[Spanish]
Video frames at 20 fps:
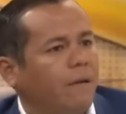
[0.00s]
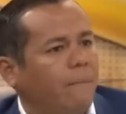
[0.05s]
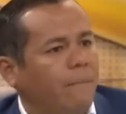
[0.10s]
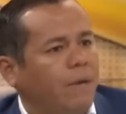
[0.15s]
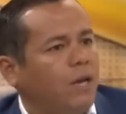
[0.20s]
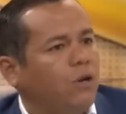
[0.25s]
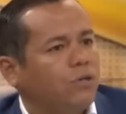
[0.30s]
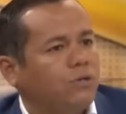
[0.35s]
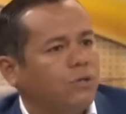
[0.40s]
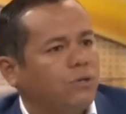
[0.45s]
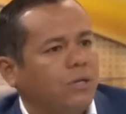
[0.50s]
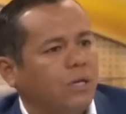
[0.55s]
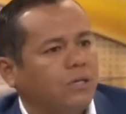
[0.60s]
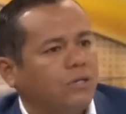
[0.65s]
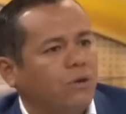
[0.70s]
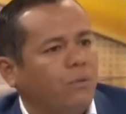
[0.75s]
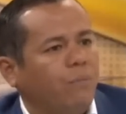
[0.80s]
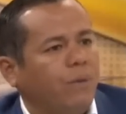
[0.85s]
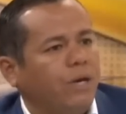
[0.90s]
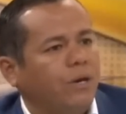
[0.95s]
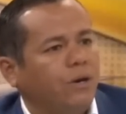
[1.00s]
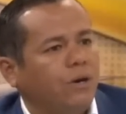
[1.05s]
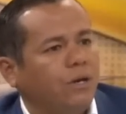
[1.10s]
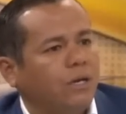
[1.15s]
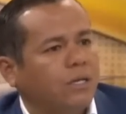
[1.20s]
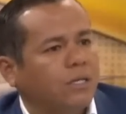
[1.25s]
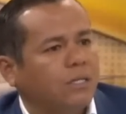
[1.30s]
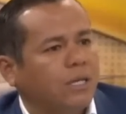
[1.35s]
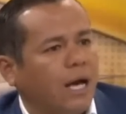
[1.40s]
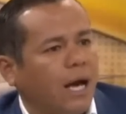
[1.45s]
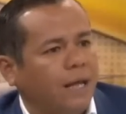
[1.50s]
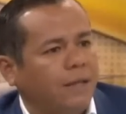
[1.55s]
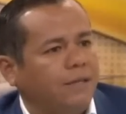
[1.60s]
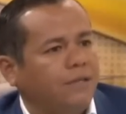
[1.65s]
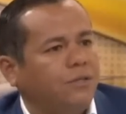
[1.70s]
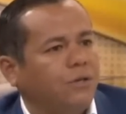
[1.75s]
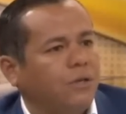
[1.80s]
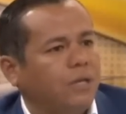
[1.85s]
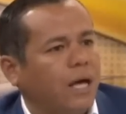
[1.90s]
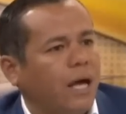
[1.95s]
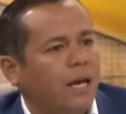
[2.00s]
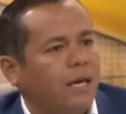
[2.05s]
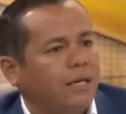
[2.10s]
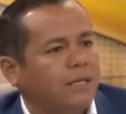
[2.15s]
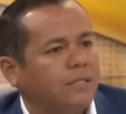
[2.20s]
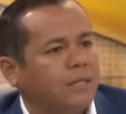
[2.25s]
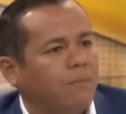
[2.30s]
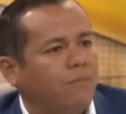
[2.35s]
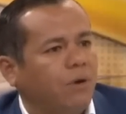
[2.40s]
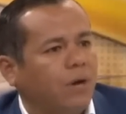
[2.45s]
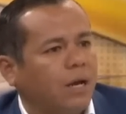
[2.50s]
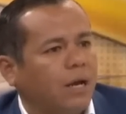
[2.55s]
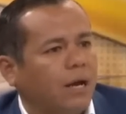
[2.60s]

1.800 millones adicionales estamos